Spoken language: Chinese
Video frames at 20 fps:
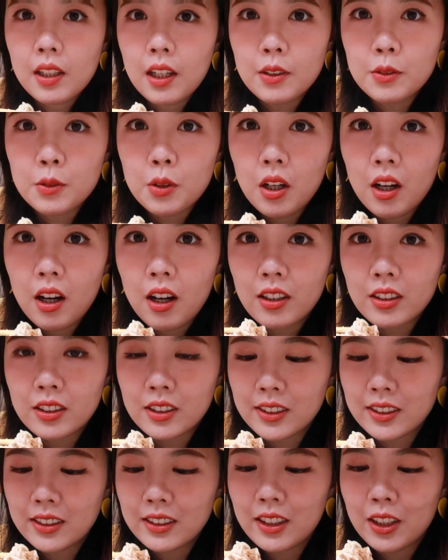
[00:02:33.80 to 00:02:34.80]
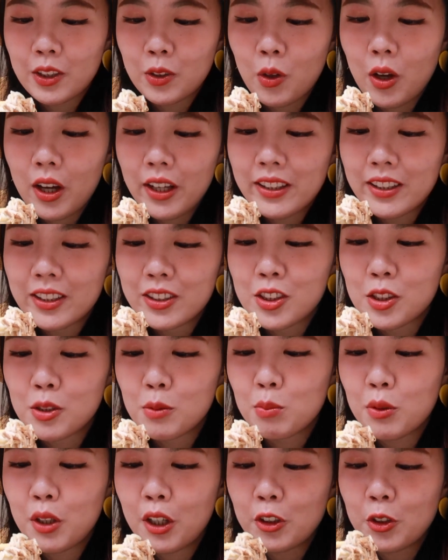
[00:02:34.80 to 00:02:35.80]
感觉饵丝得快点吃，
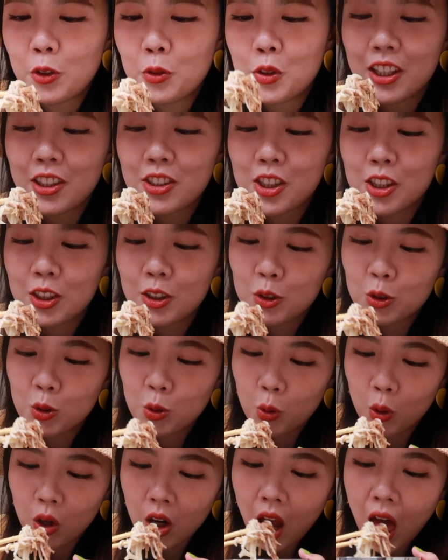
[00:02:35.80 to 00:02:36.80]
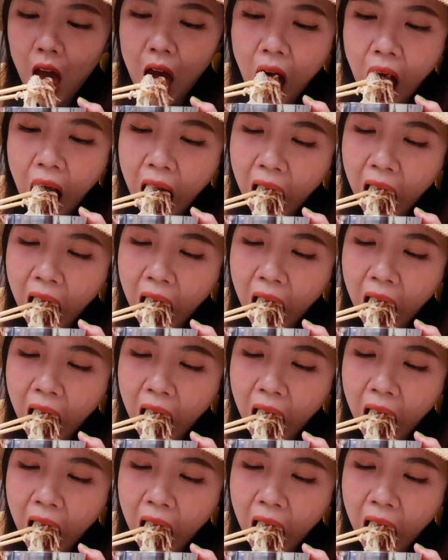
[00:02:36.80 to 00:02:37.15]
不然都粘成一坨了。